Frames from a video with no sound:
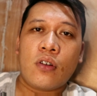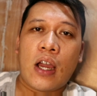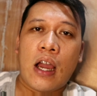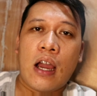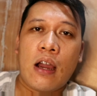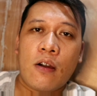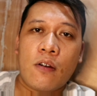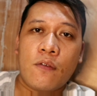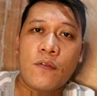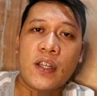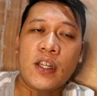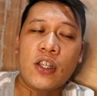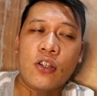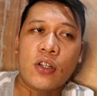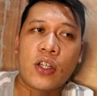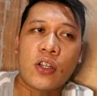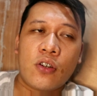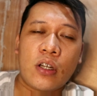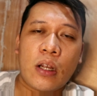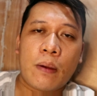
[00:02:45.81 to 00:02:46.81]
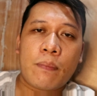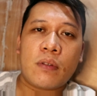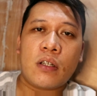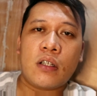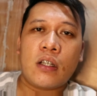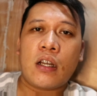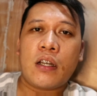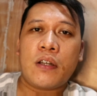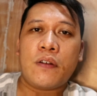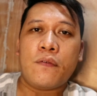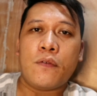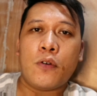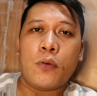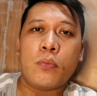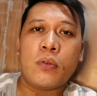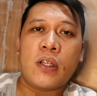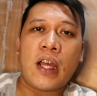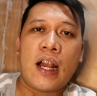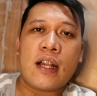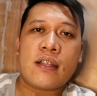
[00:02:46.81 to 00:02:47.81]
uh, video na yun after na
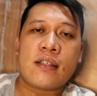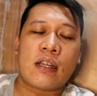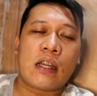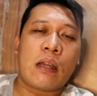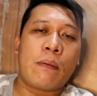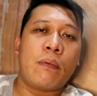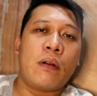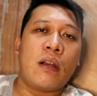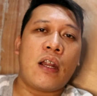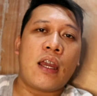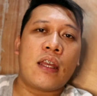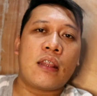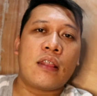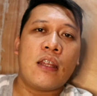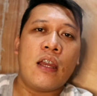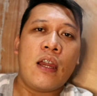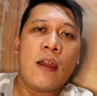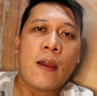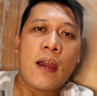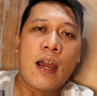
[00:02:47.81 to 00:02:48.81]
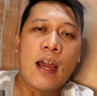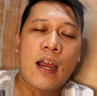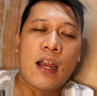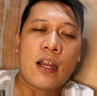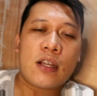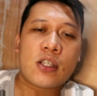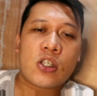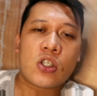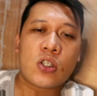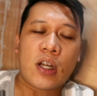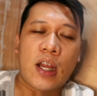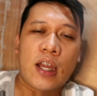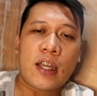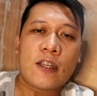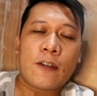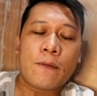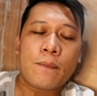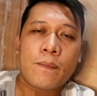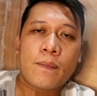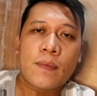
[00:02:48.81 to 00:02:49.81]
remove dahil sa copyright uh, strike.